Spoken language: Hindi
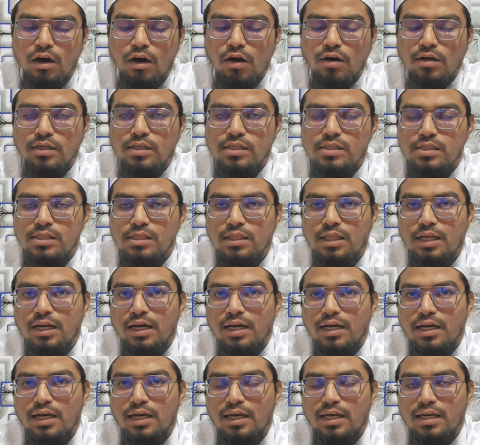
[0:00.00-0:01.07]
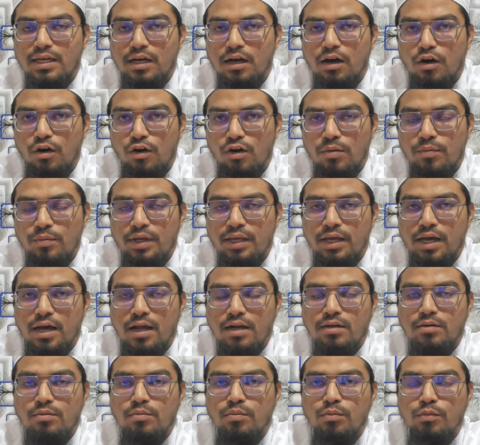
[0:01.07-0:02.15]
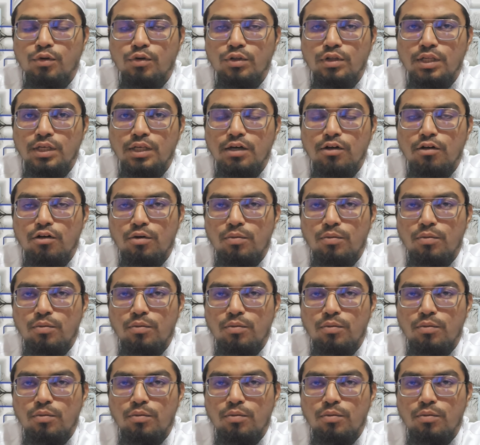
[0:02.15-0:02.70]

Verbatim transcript: और इसी तरह का एक और बयान मोदी